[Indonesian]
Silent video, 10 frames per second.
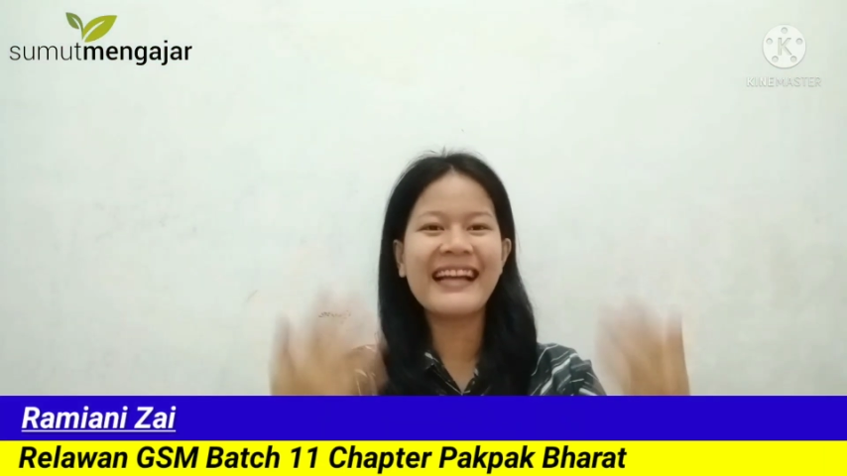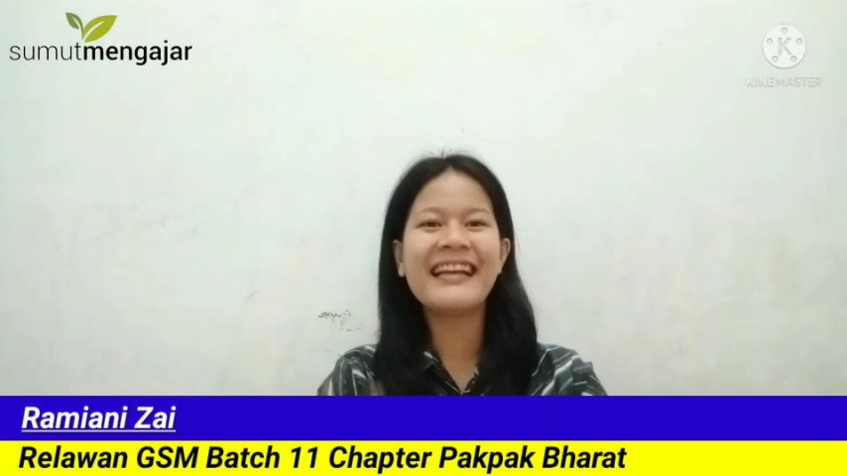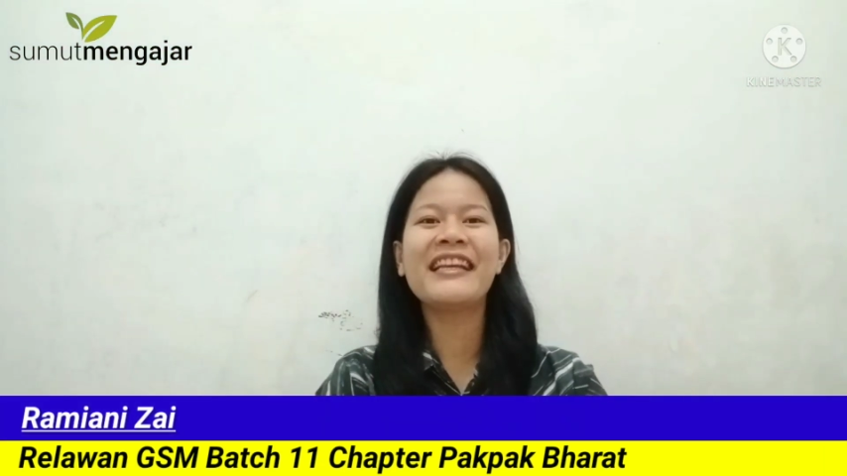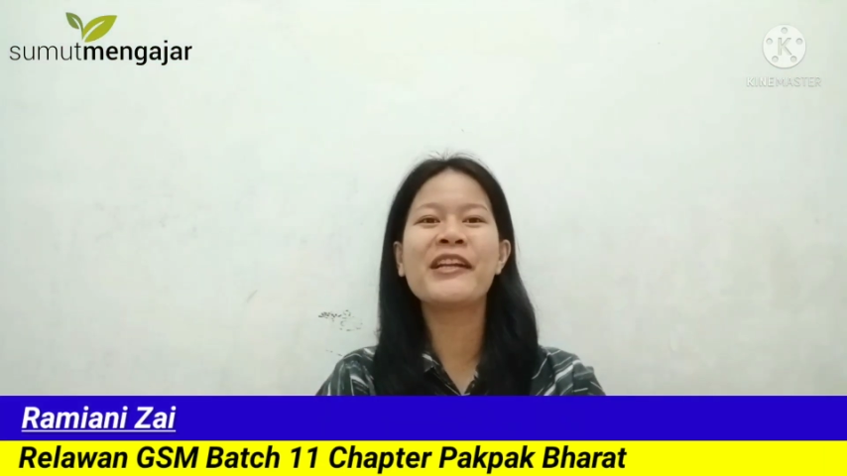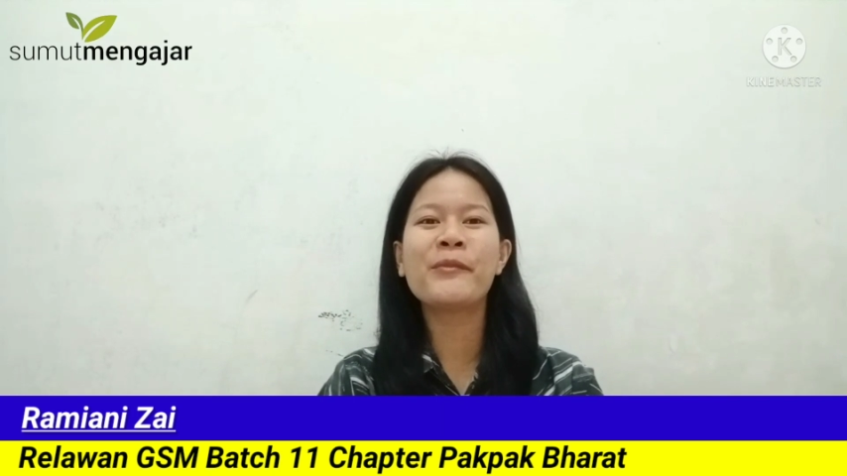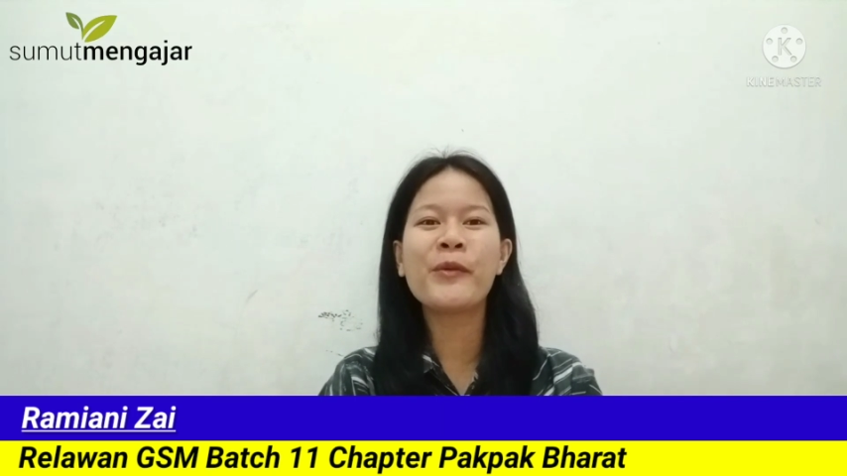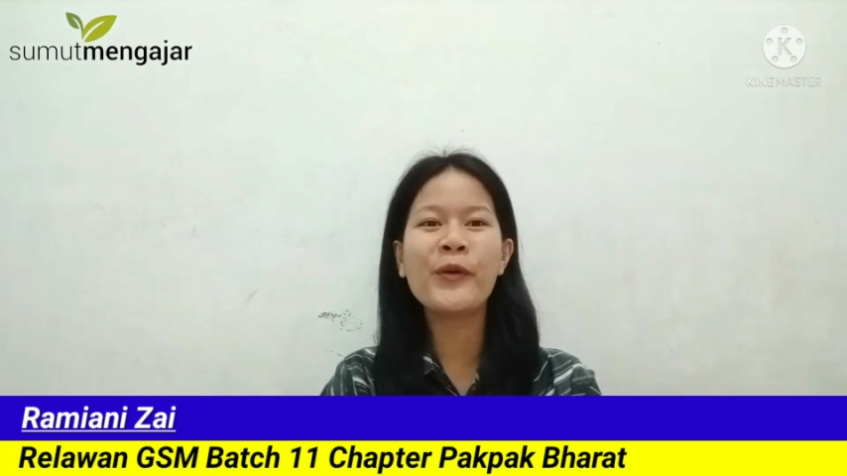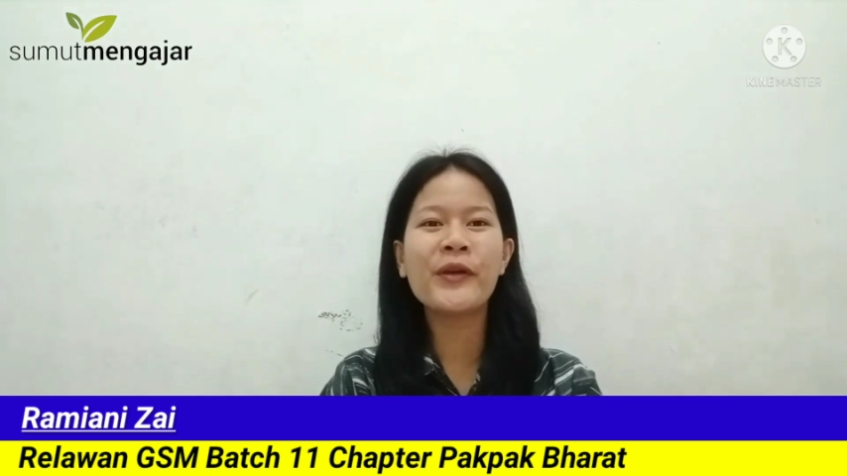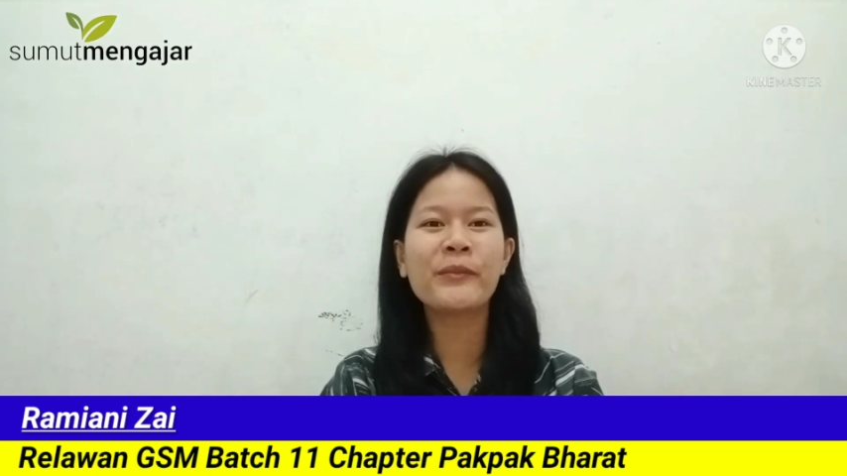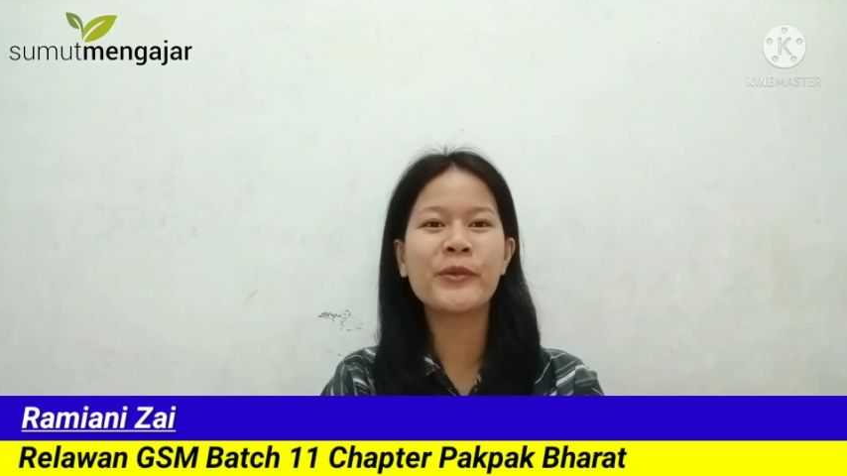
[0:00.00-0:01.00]
ilmu
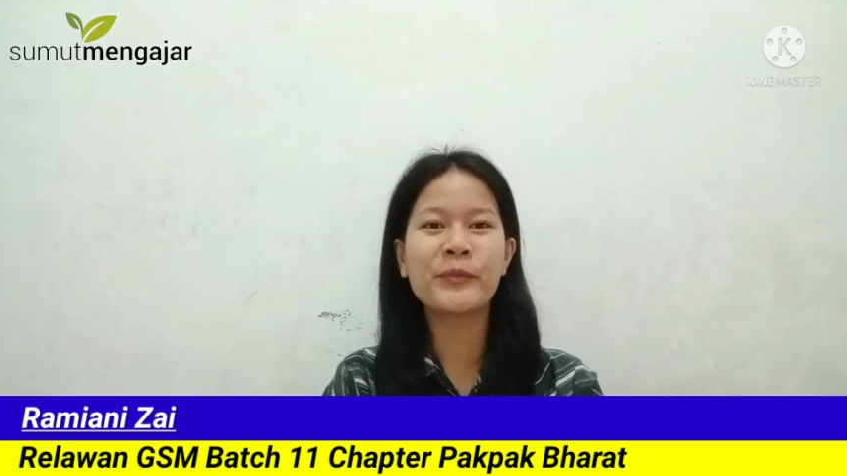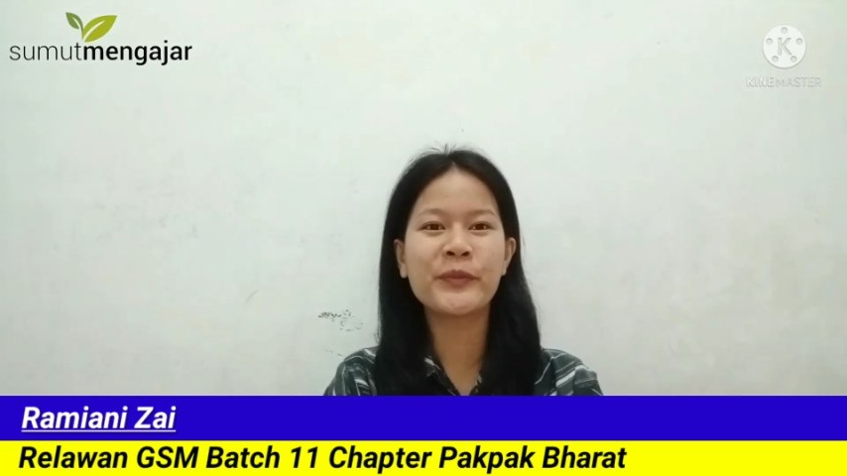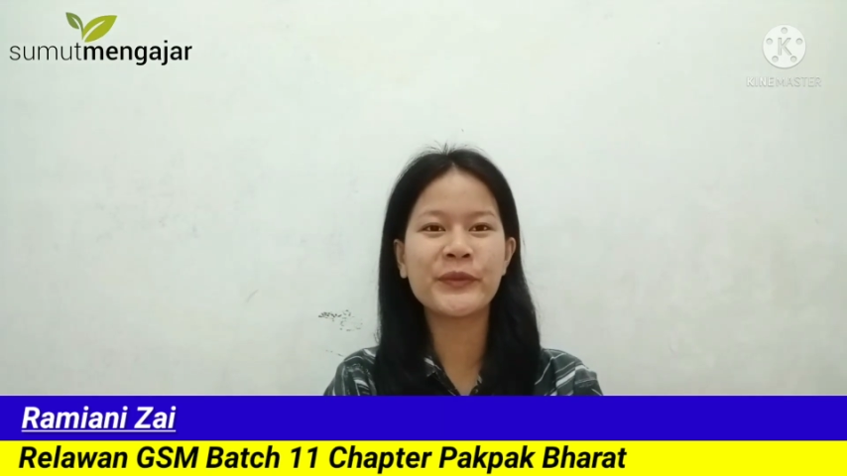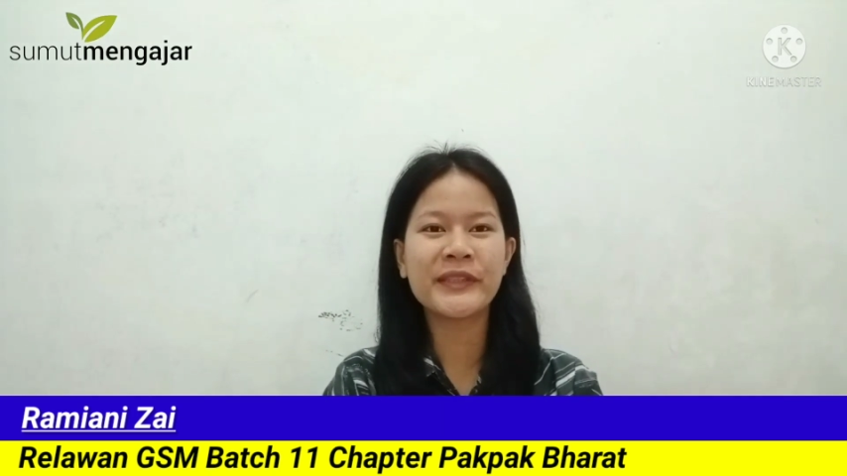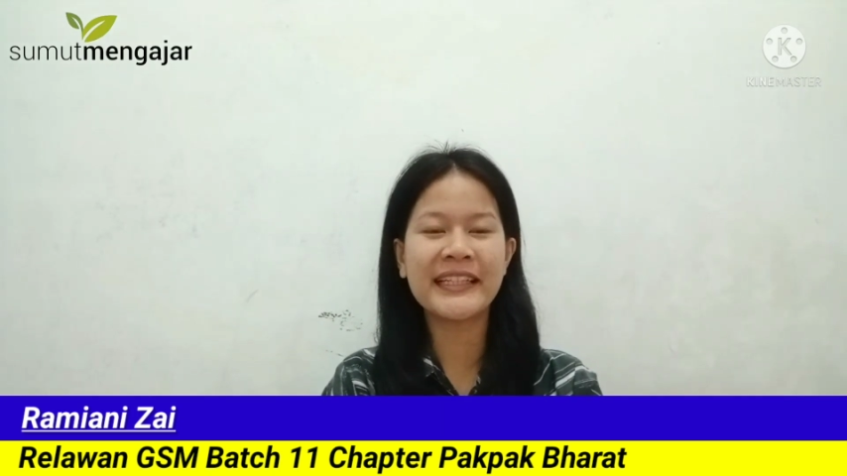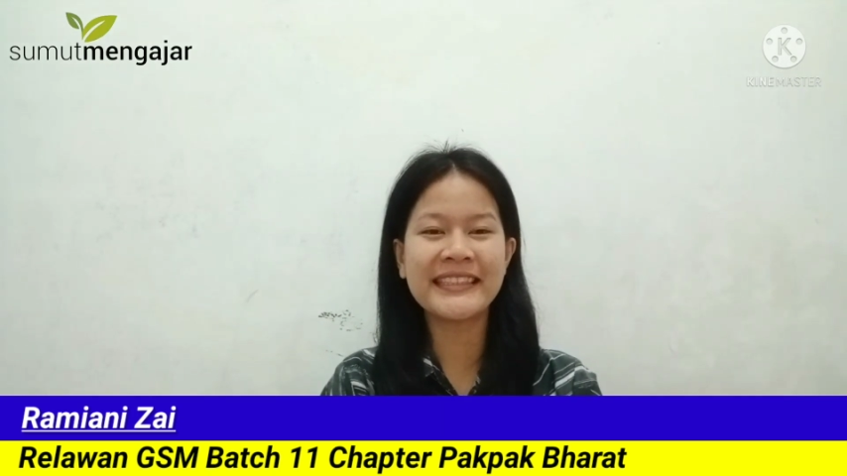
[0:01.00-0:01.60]
yang mempunyai